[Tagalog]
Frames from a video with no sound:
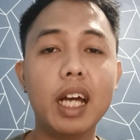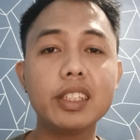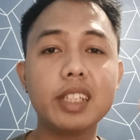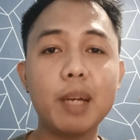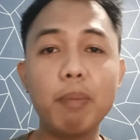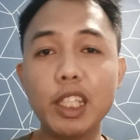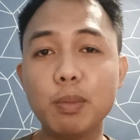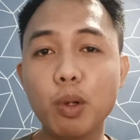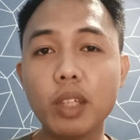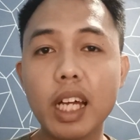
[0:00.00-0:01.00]
At sa
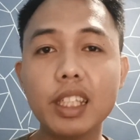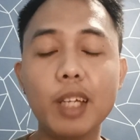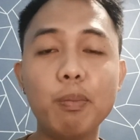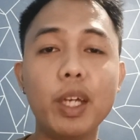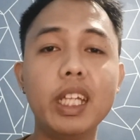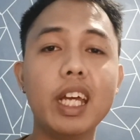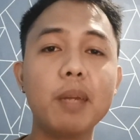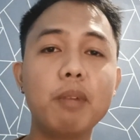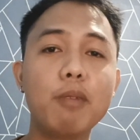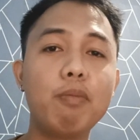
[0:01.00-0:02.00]
Facebook natin, pwede ka
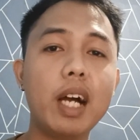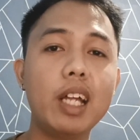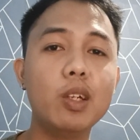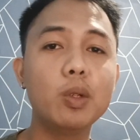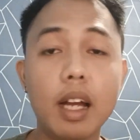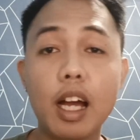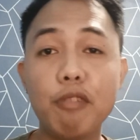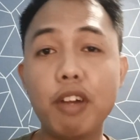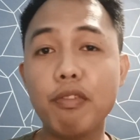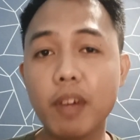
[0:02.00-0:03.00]
rin mag-follow. Uh,
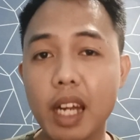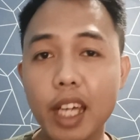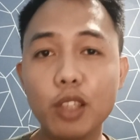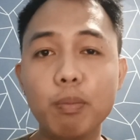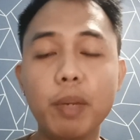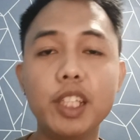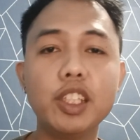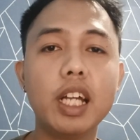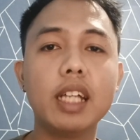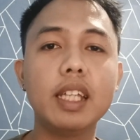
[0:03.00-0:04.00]
Fafara yung
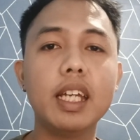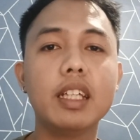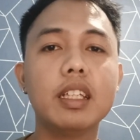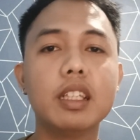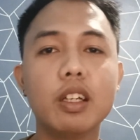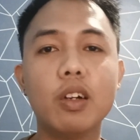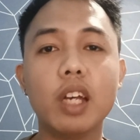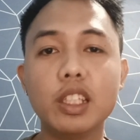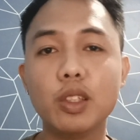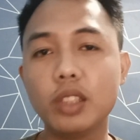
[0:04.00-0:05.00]
page natin.
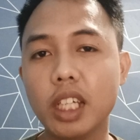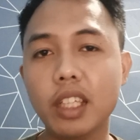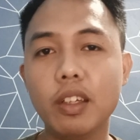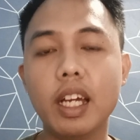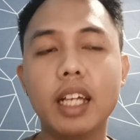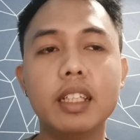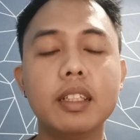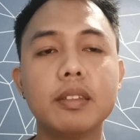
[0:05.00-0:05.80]
Okay, so check nyo yan.